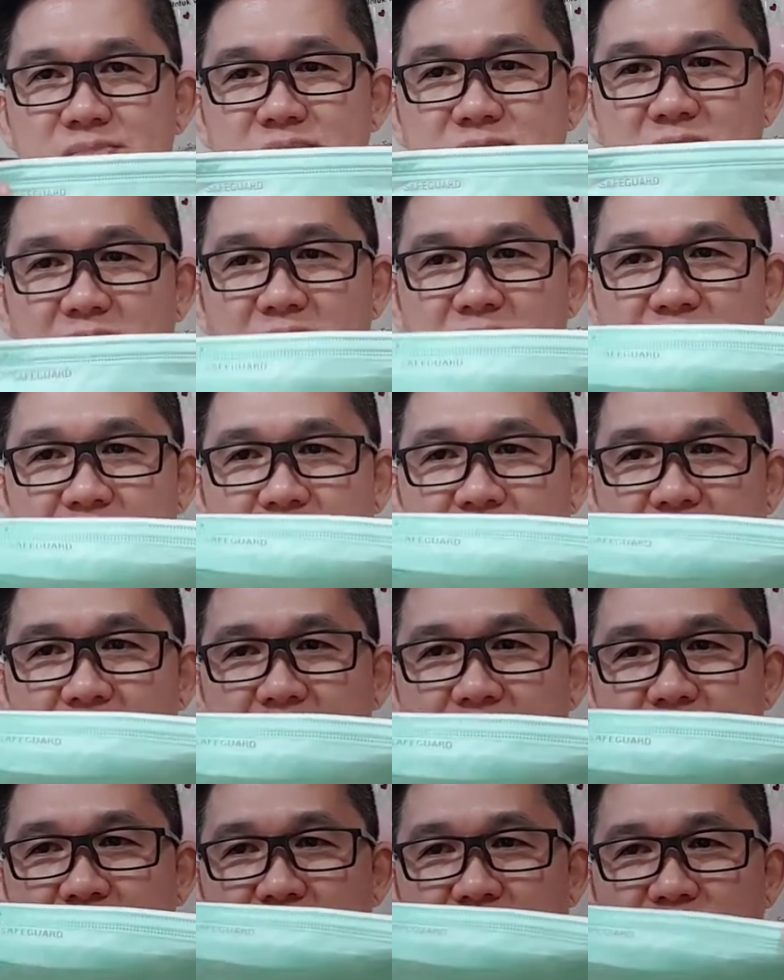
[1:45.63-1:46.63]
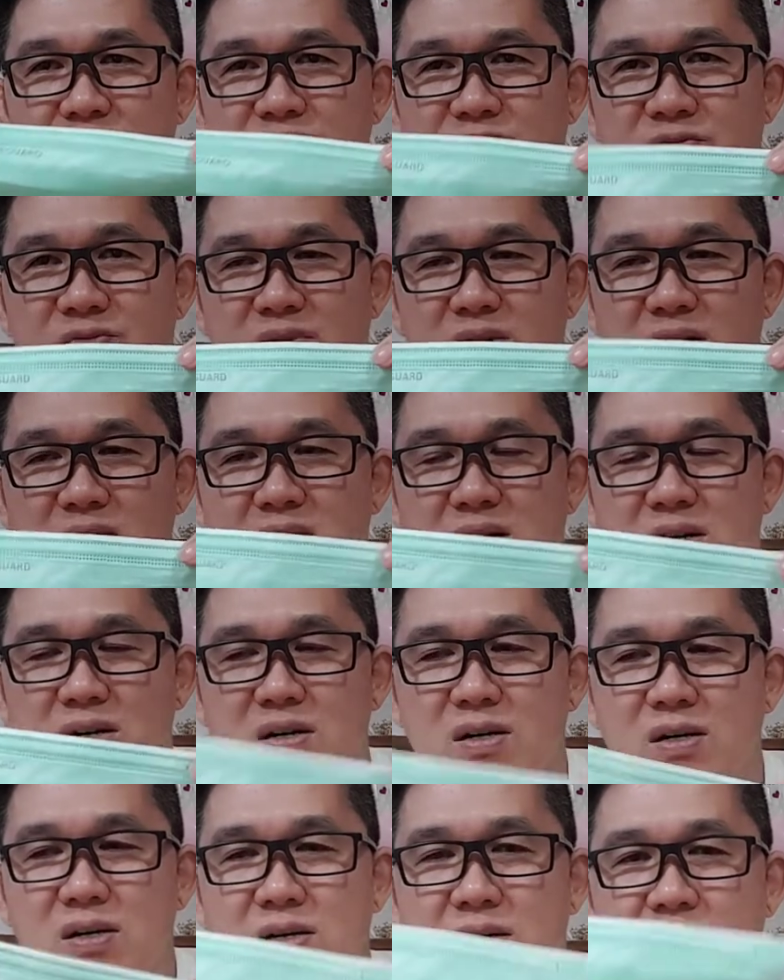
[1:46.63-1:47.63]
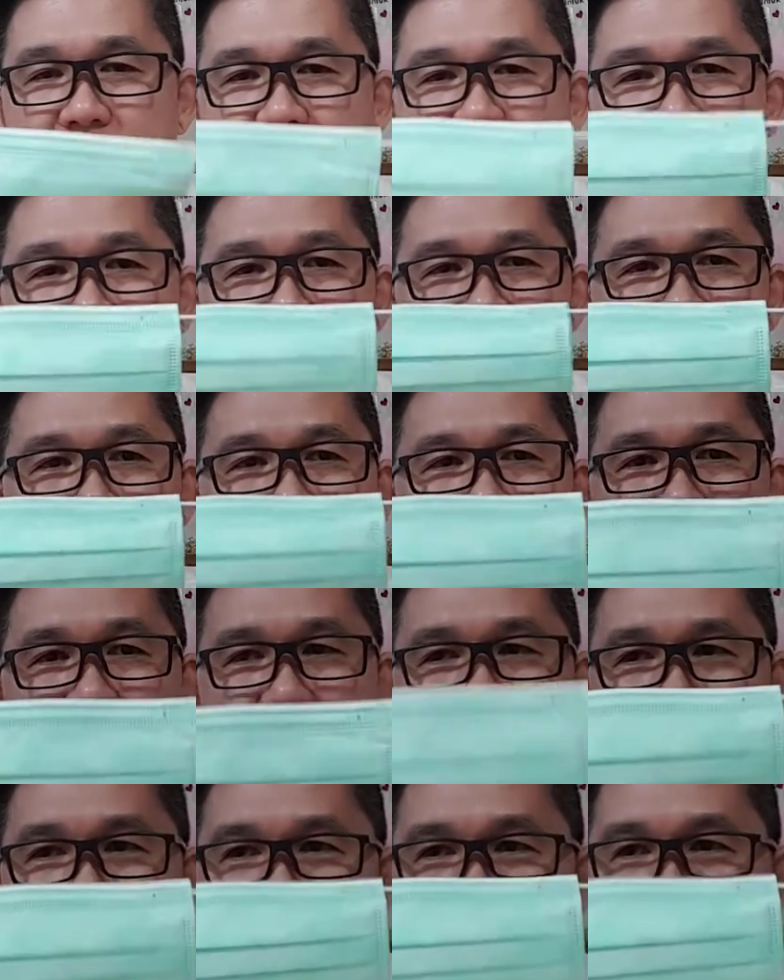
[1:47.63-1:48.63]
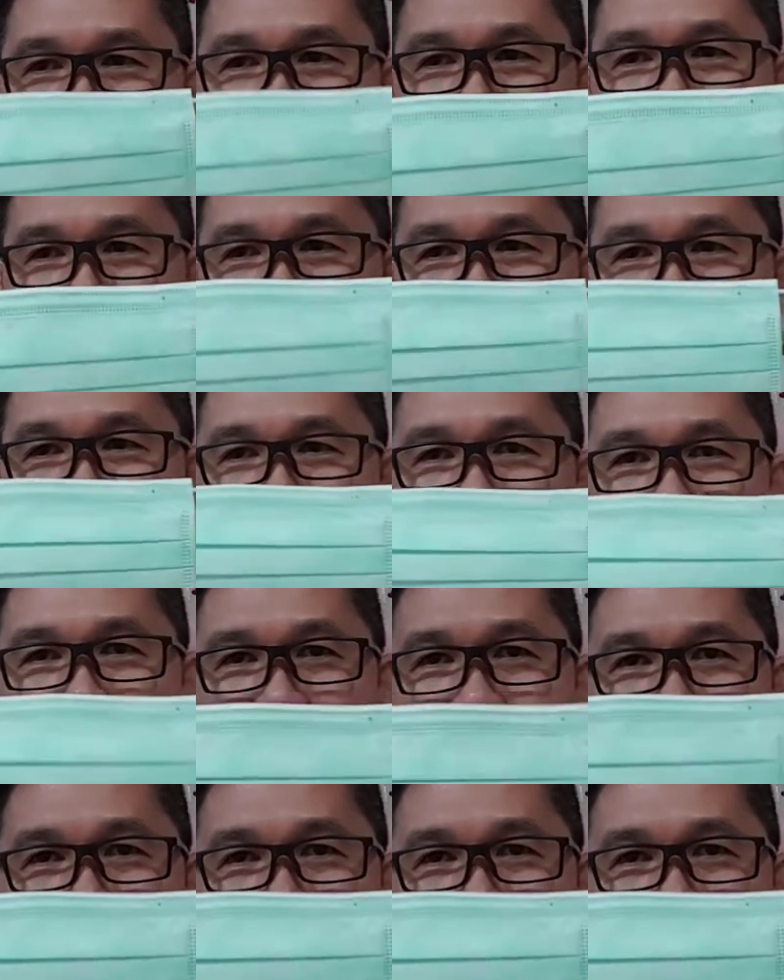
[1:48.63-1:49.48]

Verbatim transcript: dan di sini ada uh, earlobe-nya ya.